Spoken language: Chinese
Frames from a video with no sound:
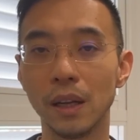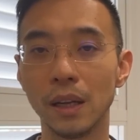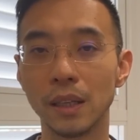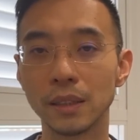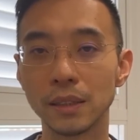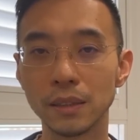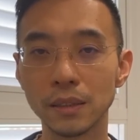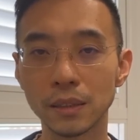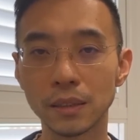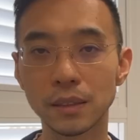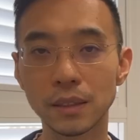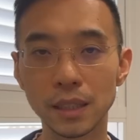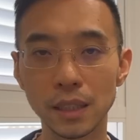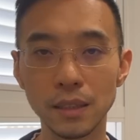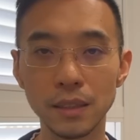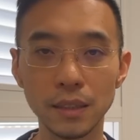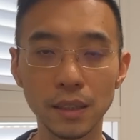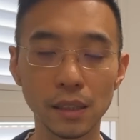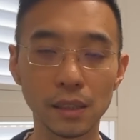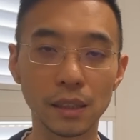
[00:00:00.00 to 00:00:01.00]
其实
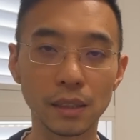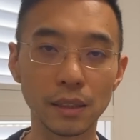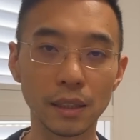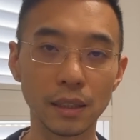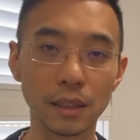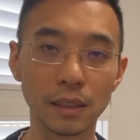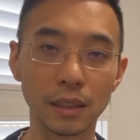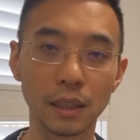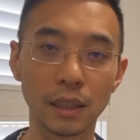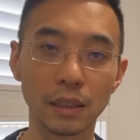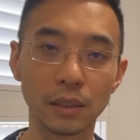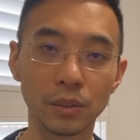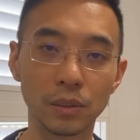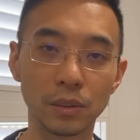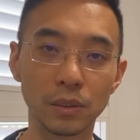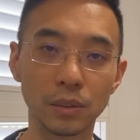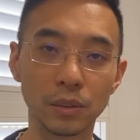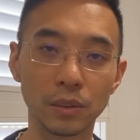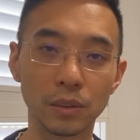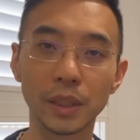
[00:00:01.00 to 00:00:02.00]
真正的这个
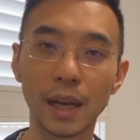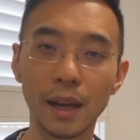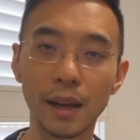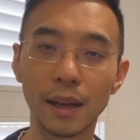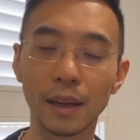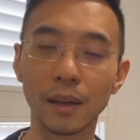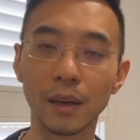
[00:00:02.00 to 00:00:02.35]
屠杀呀，